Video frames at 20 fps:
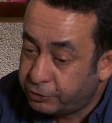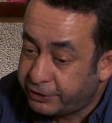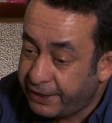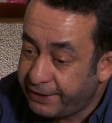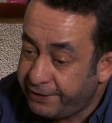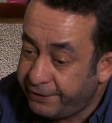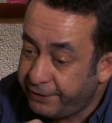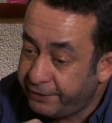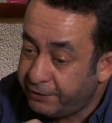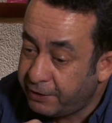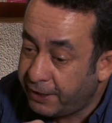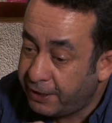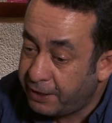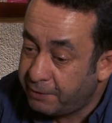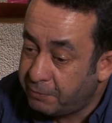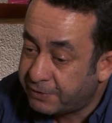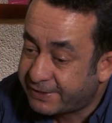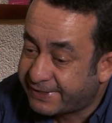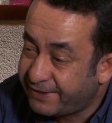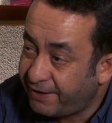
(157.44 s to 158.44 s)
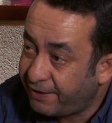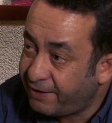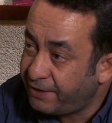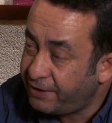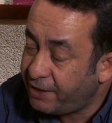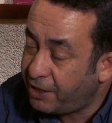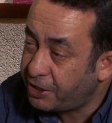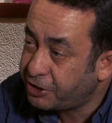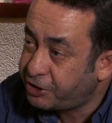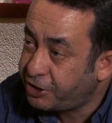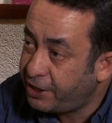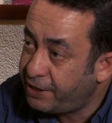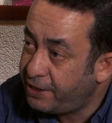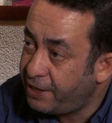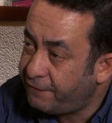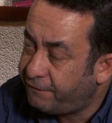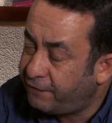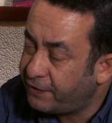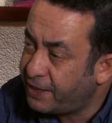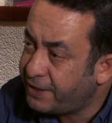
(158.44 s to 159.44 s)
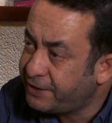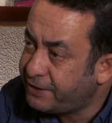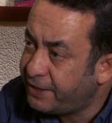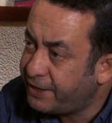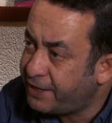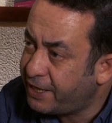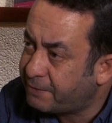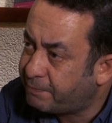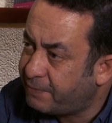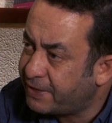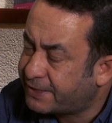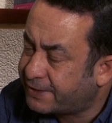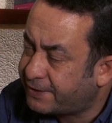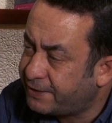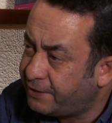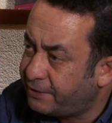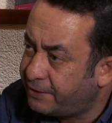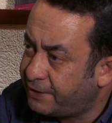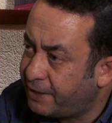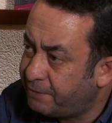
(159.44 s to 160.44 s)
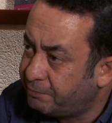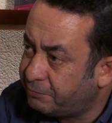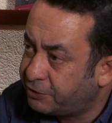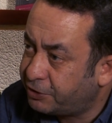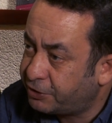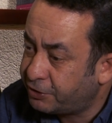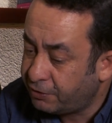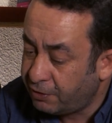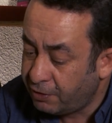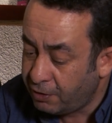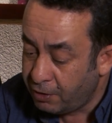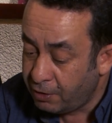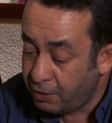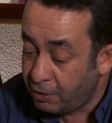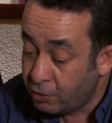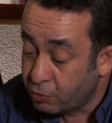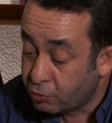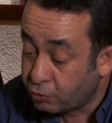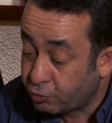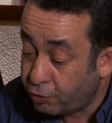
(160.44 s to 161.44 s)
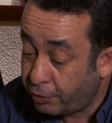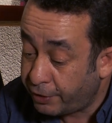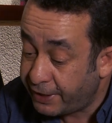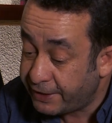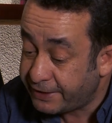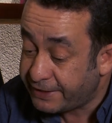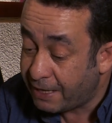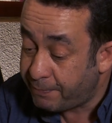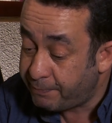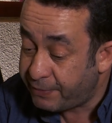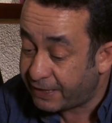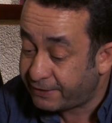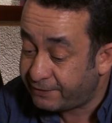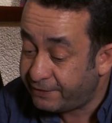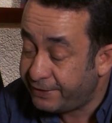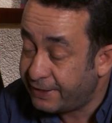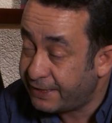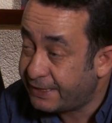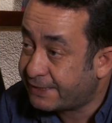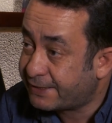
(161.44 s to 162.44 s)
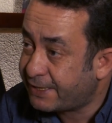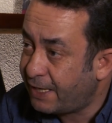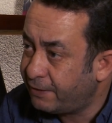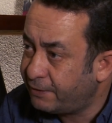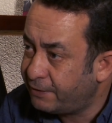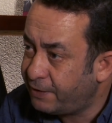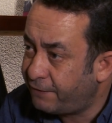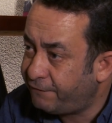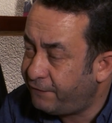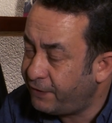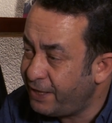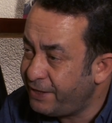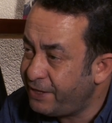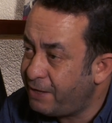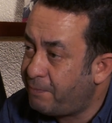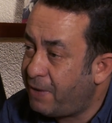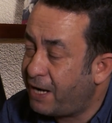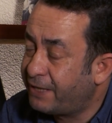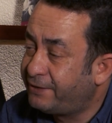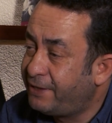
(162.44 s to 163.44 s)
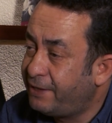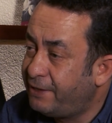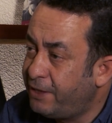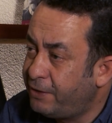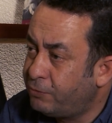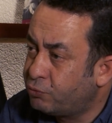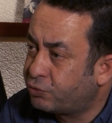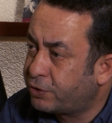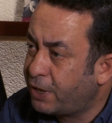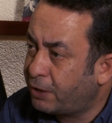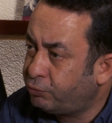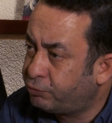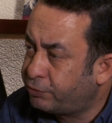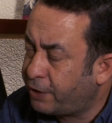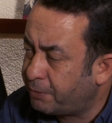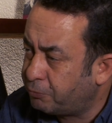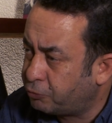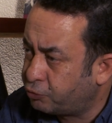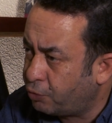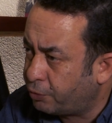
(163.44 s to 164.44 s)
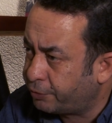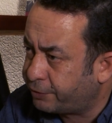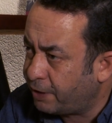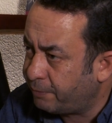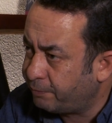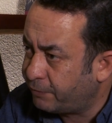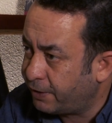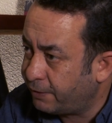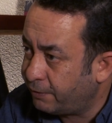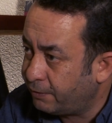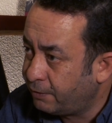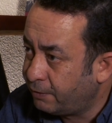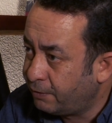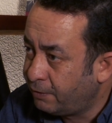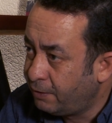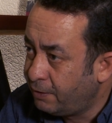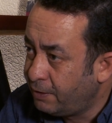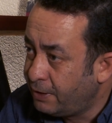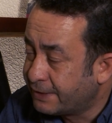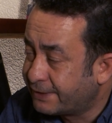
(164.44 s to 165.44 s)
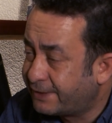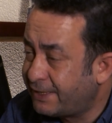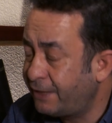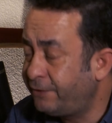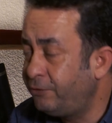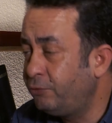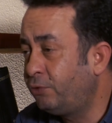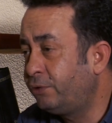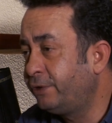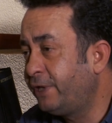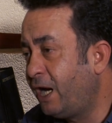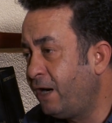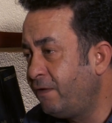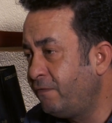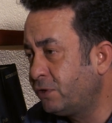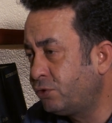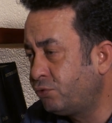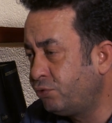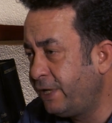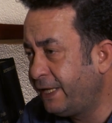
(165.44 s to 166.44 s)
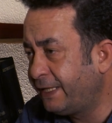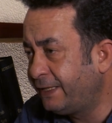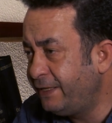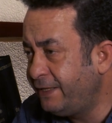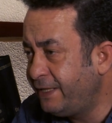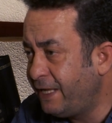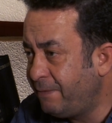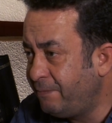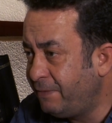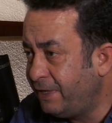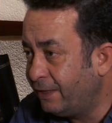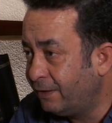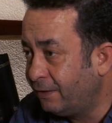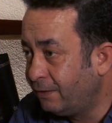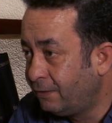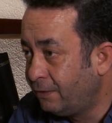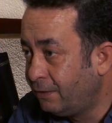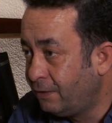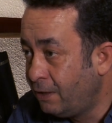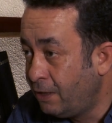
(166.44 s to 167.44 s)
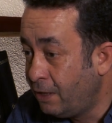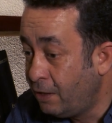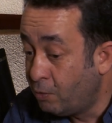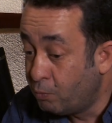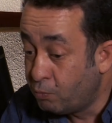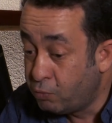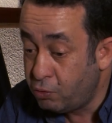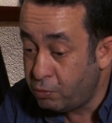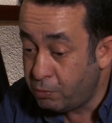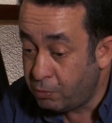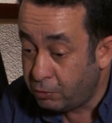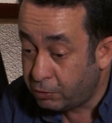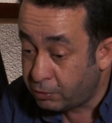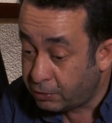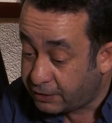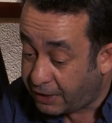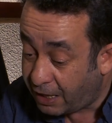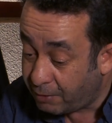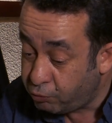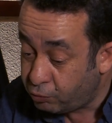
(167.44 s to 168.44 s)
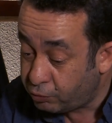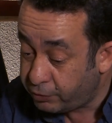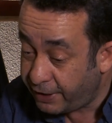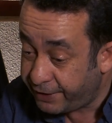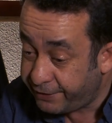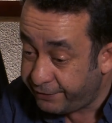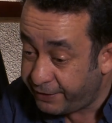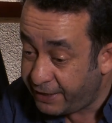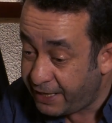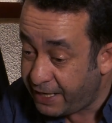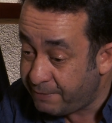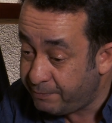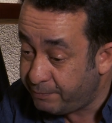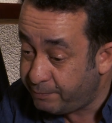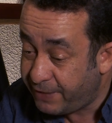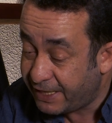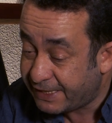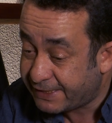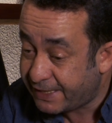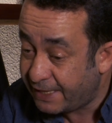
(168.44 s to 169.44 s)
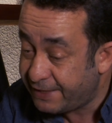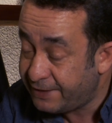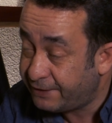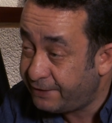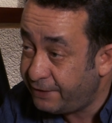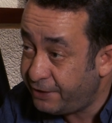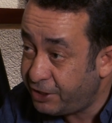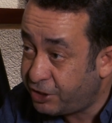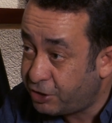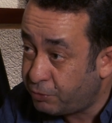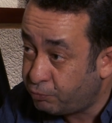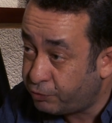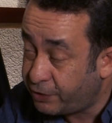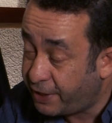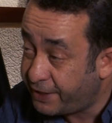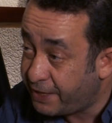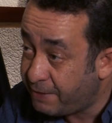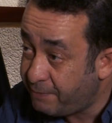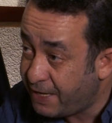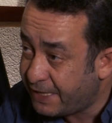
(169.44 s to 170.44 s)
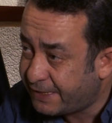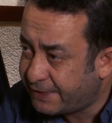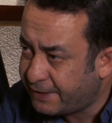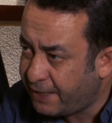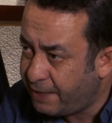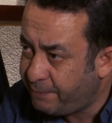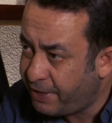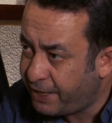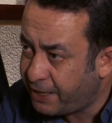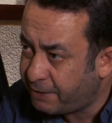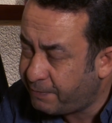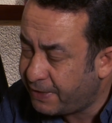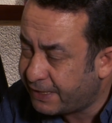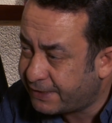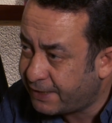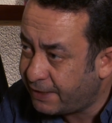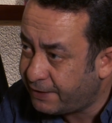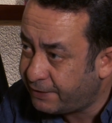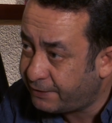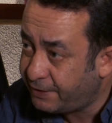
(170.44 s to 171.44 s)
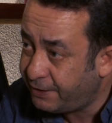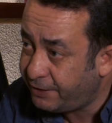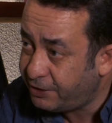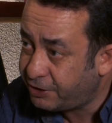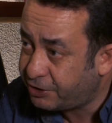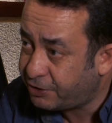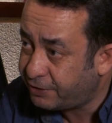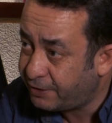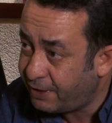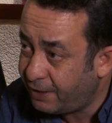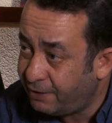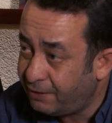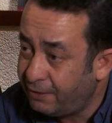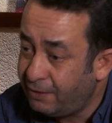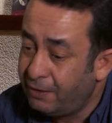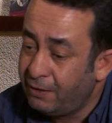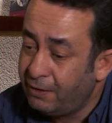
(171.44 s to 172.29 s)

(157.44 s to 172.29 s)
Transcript: şeylerin e, zararlı haşerleri falan yiyerek beslenirlermiş. Sonra yapraklarındaki salgılar falan da bakterileri uzak tutarmış ortamdan. Zaten orada hava sürekli nemli. Bu kabuklarından beslendikleri için bunlar nemi emerek beslendikleri için de